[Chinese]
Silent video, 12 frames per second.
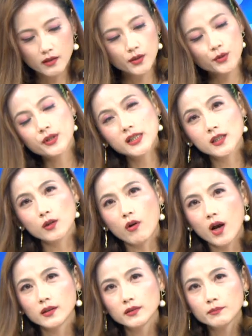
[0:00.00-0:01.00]
呢玉金
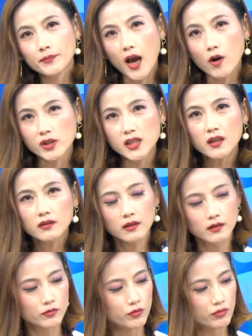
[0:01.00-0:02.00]
光表现
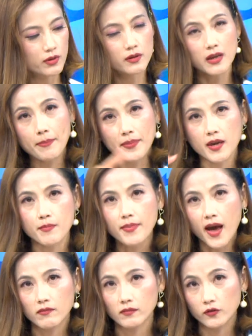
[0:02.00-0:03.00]
的就是在平
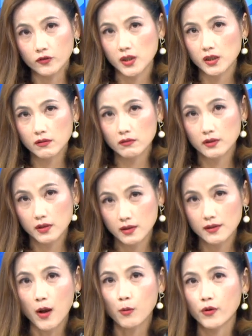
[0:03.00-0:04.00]
盘复兴。
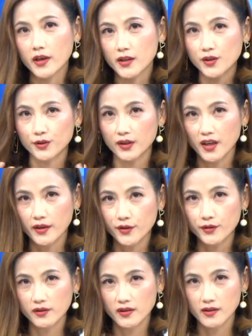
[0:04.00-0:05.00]
但我也是第一
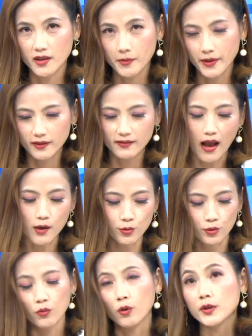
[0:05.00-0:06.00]
时间在那边跟大家
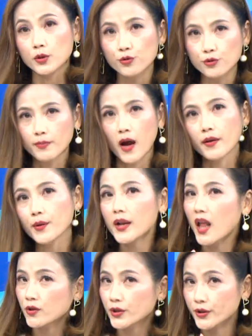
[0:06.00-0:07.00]
说，我们续报，因
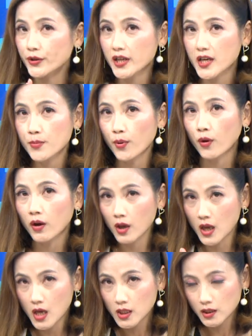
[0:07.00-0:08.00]
为老师这一波
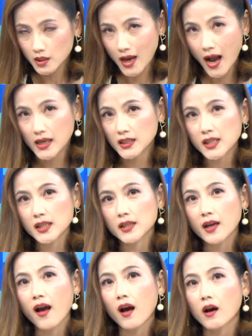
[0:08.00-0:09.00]
长
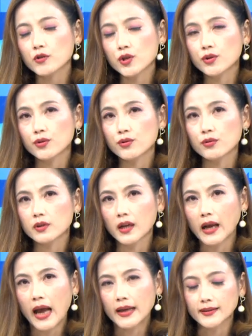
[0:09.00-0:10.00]
期看好，持续
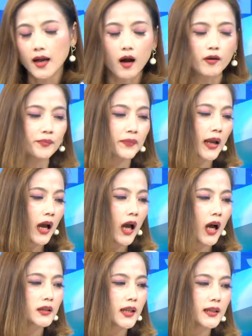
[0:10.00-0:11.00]
的看好。
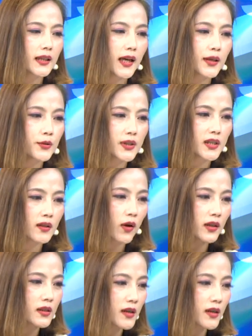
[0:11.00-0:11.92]
好，那你看玉金光